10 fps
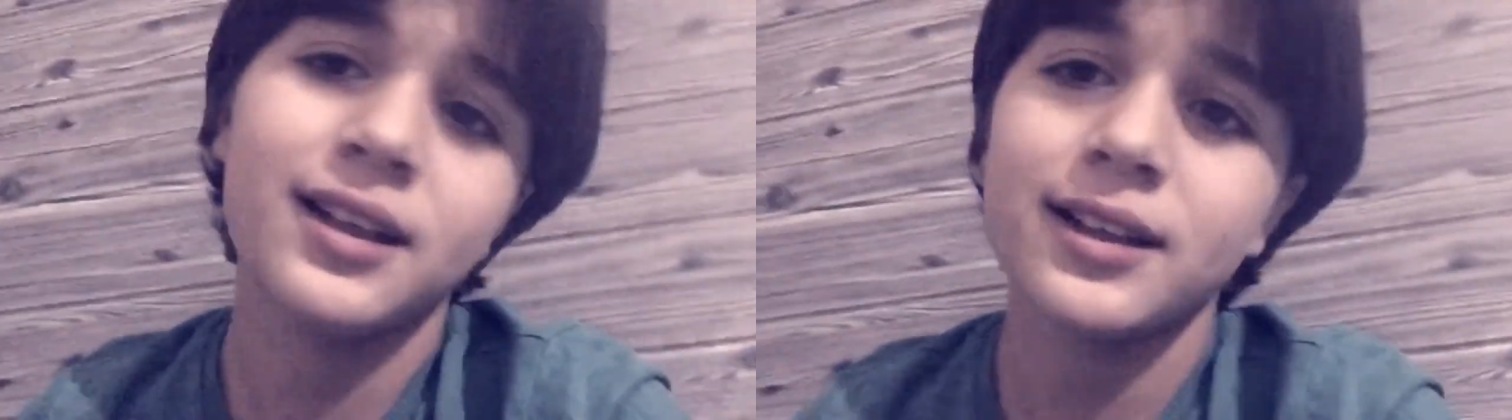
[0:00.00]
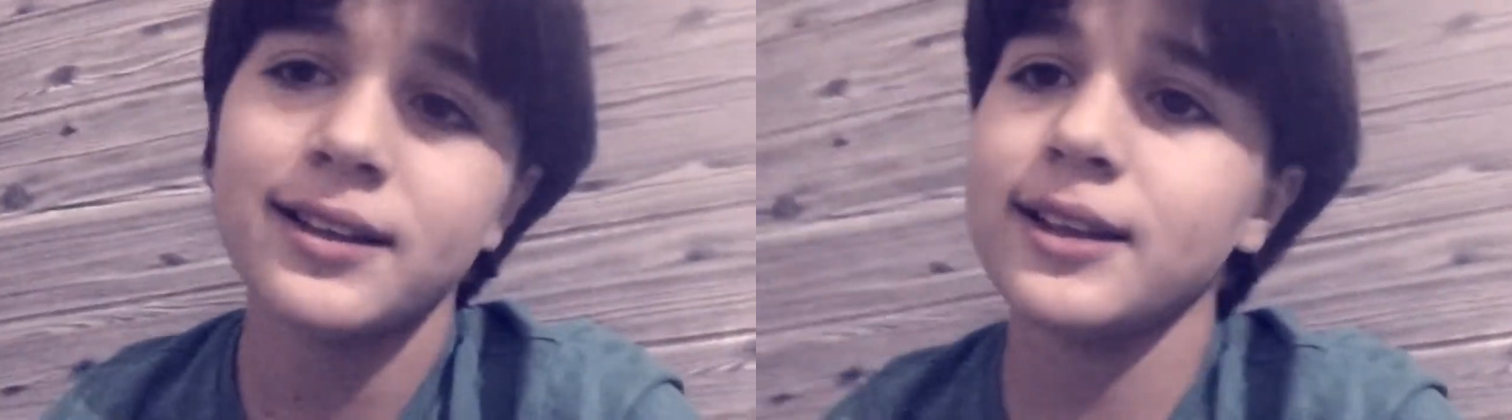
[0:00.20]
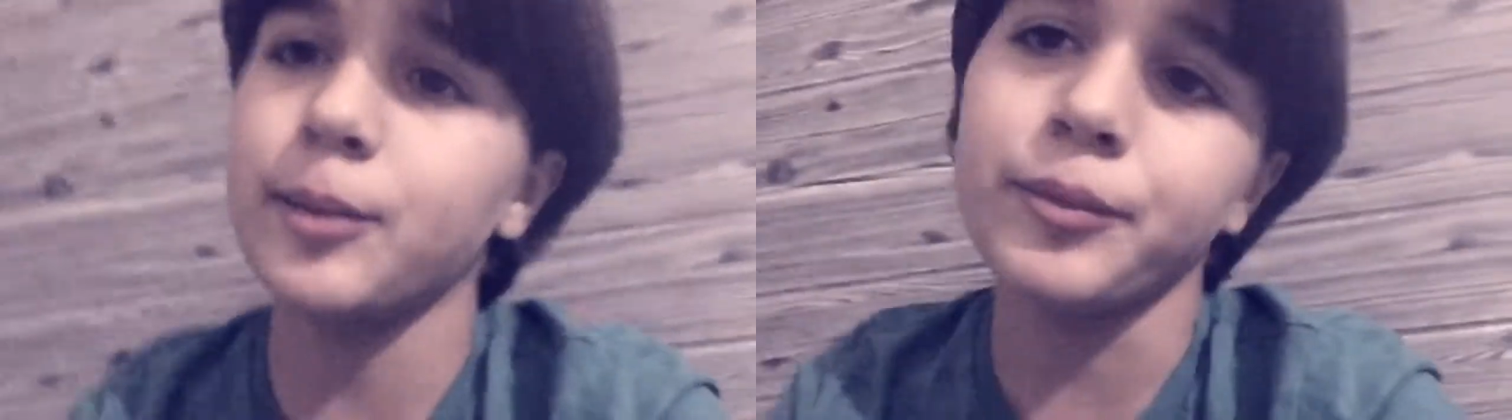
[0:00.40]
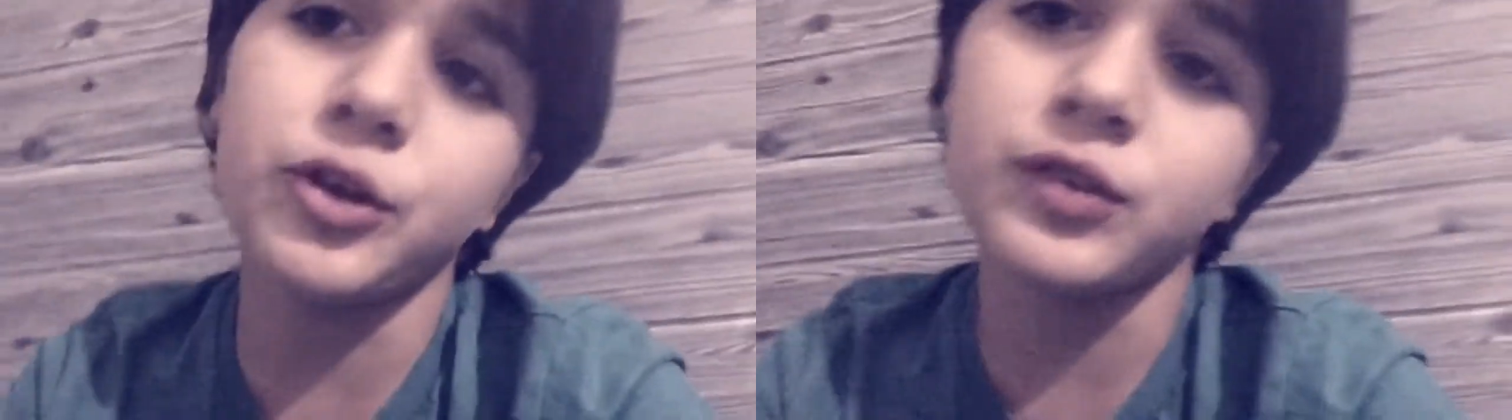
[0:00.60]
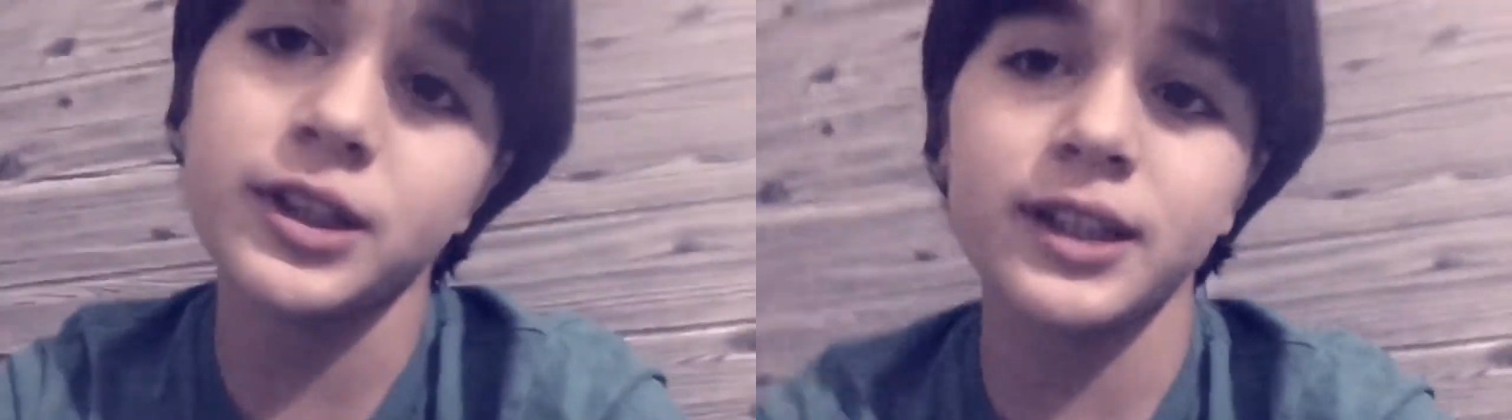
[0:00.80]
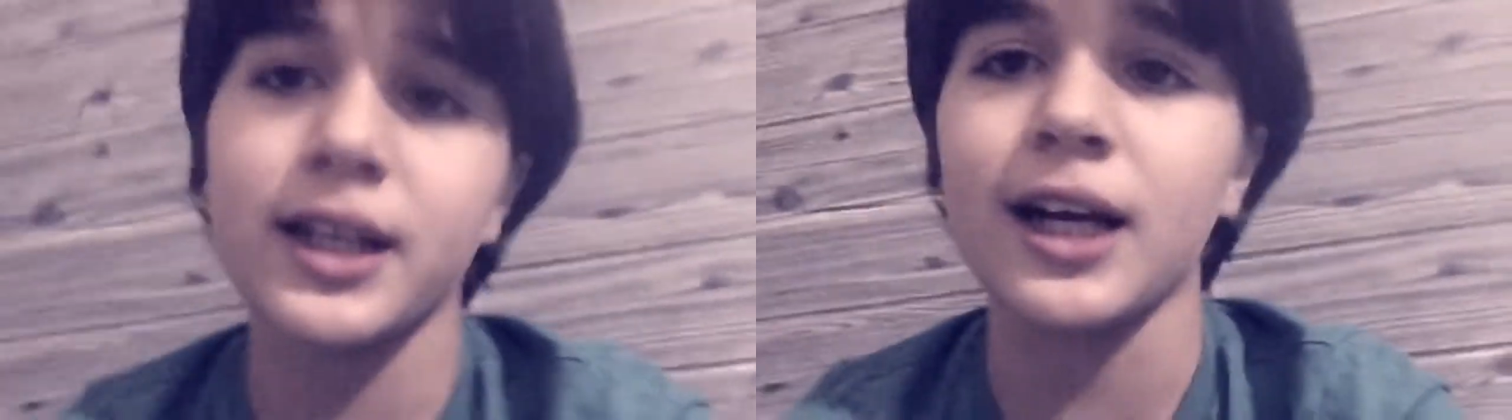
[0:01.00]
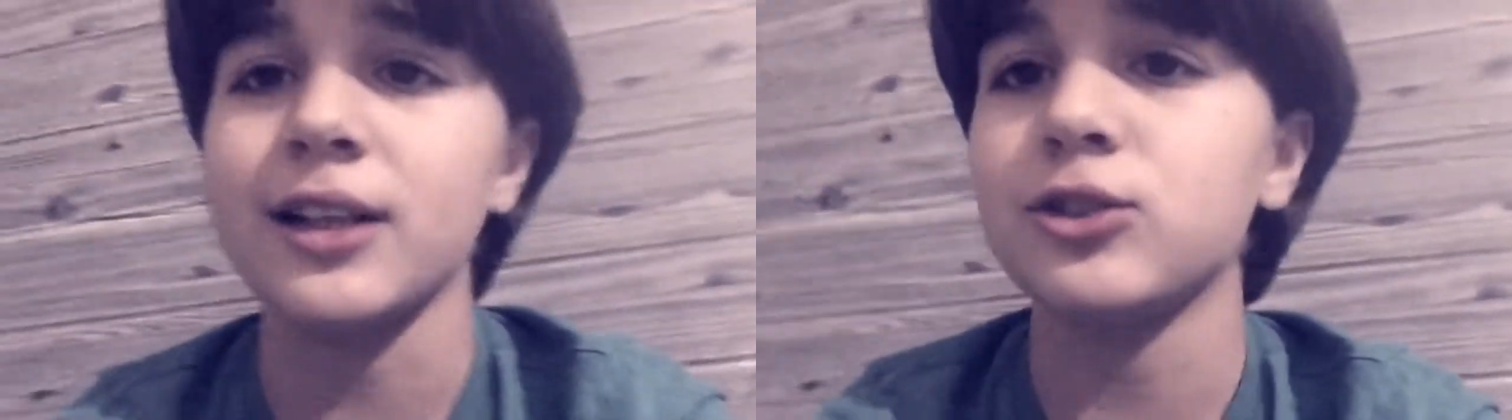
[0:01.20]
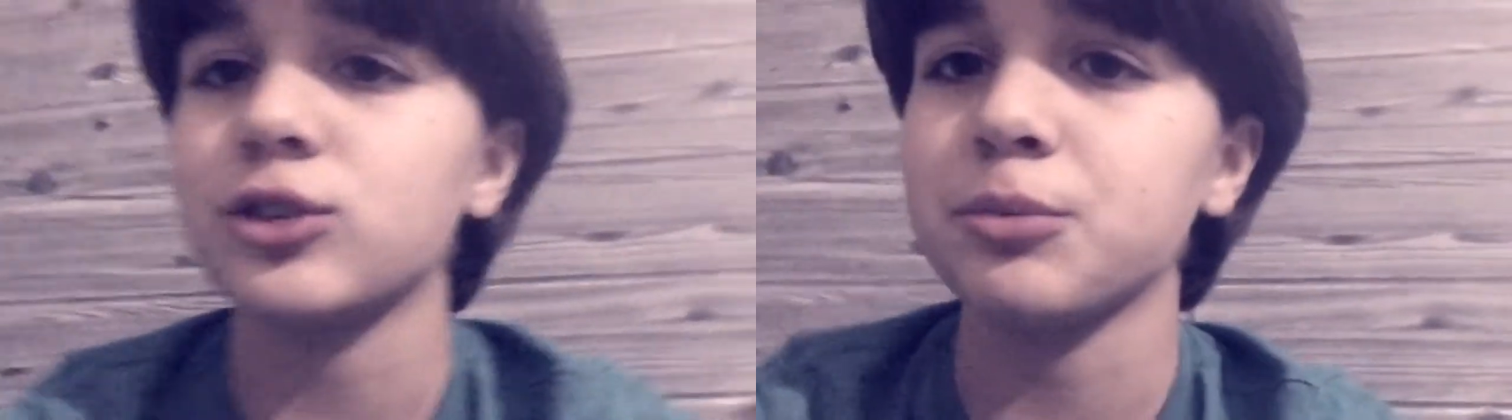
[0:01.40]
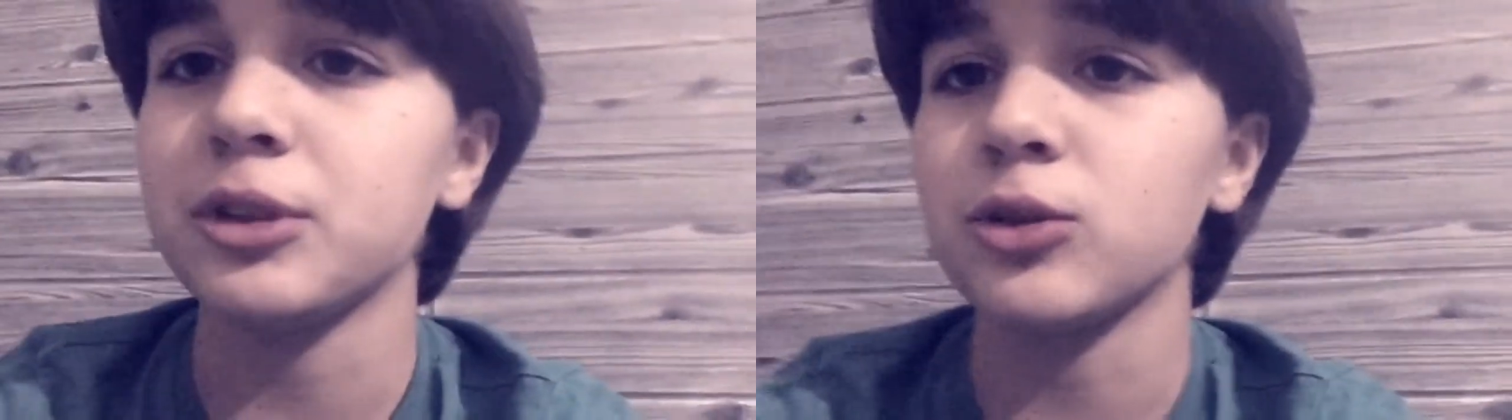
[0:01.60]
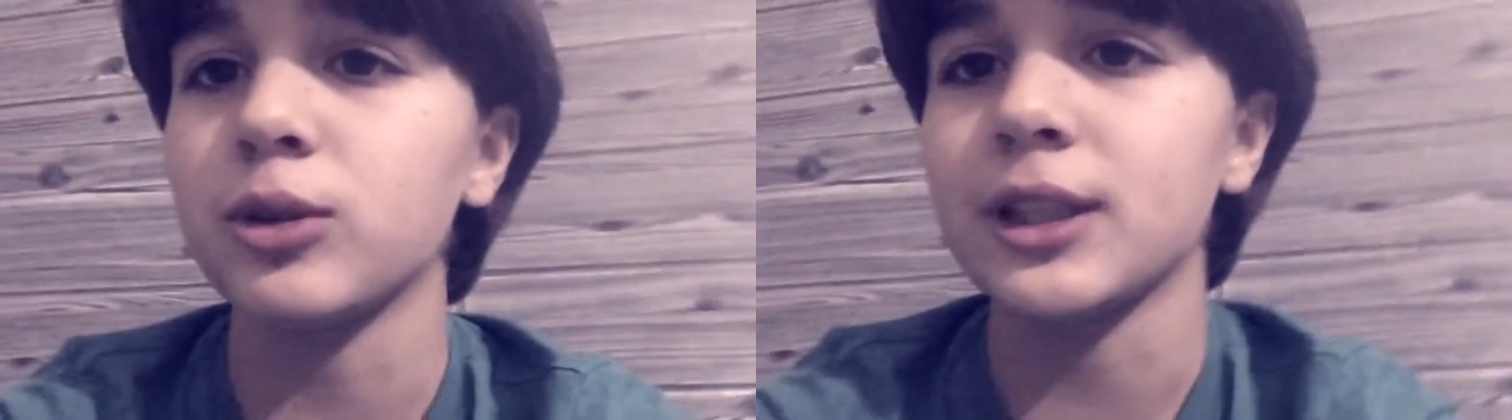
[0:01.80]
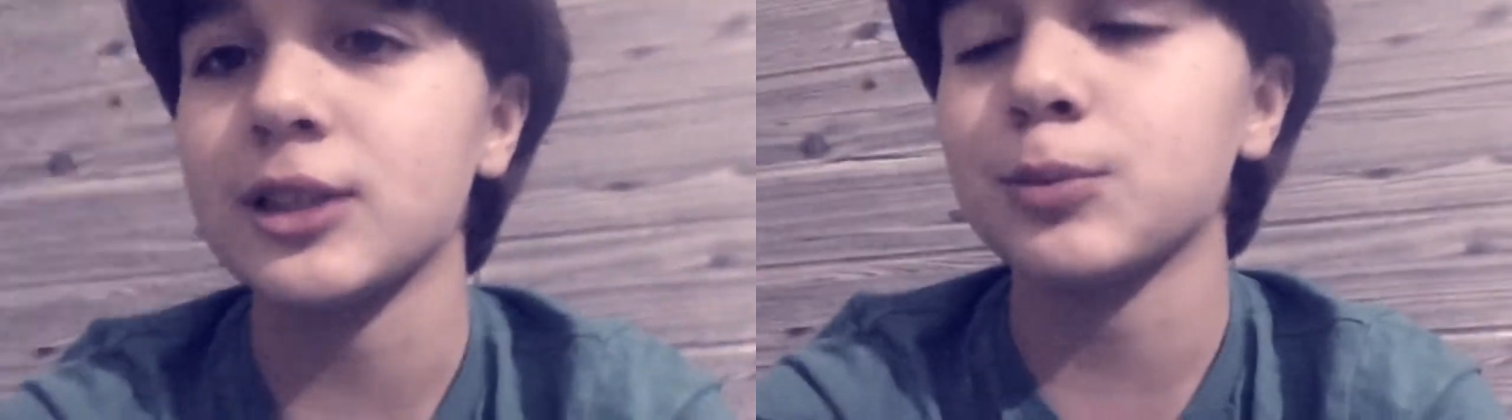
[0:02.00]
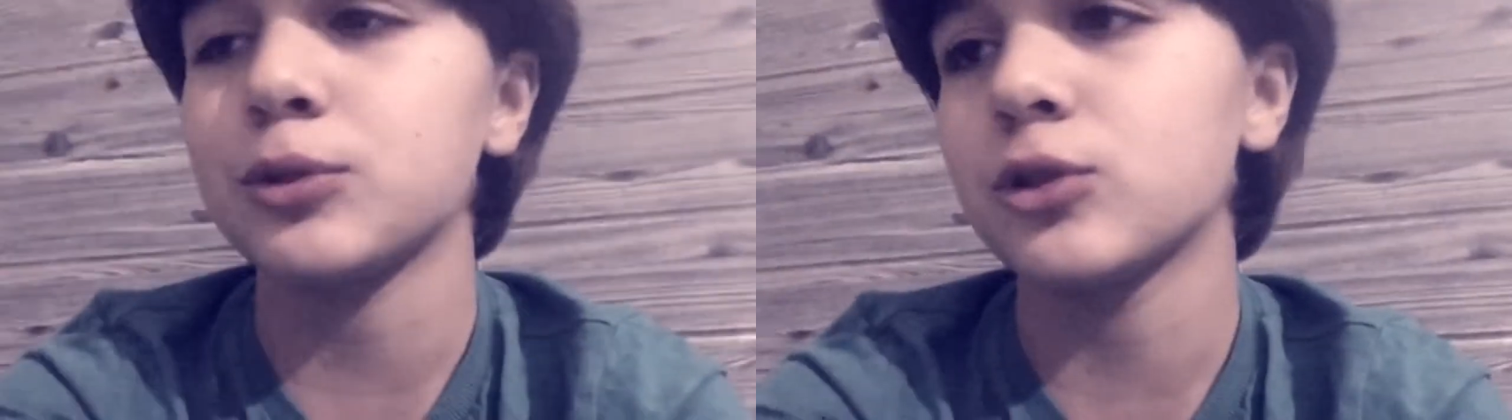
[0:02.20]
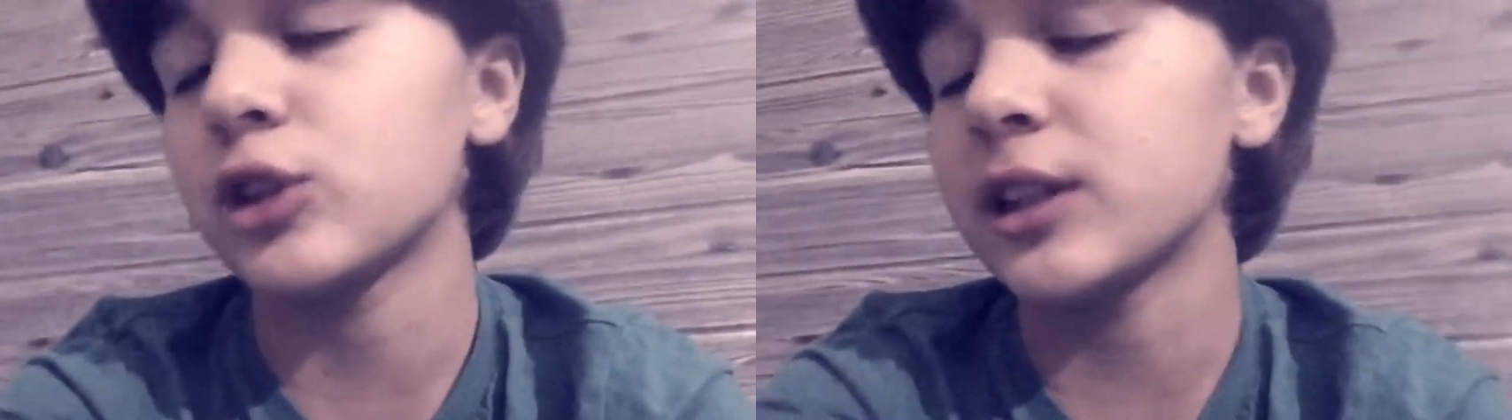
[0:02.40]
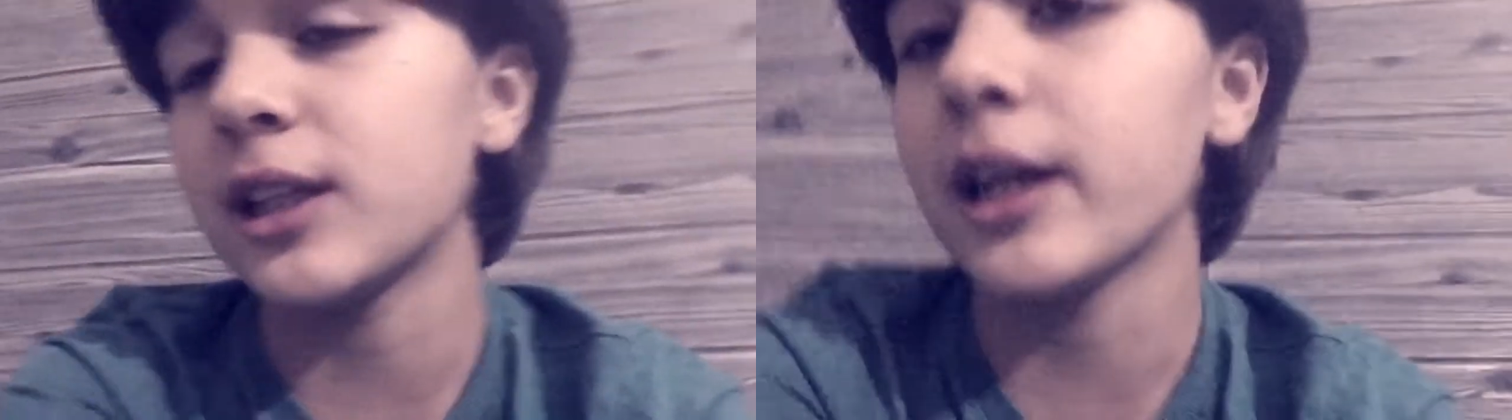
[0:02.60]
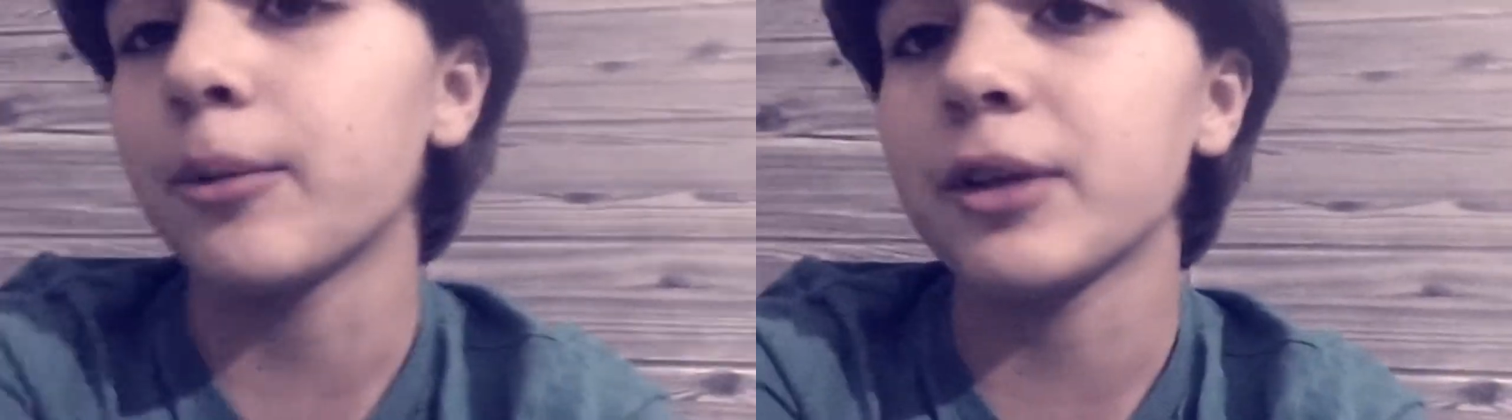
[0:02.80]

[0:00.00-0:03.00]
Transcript: del mio fantacalcio Bill Wespo, cioè della mia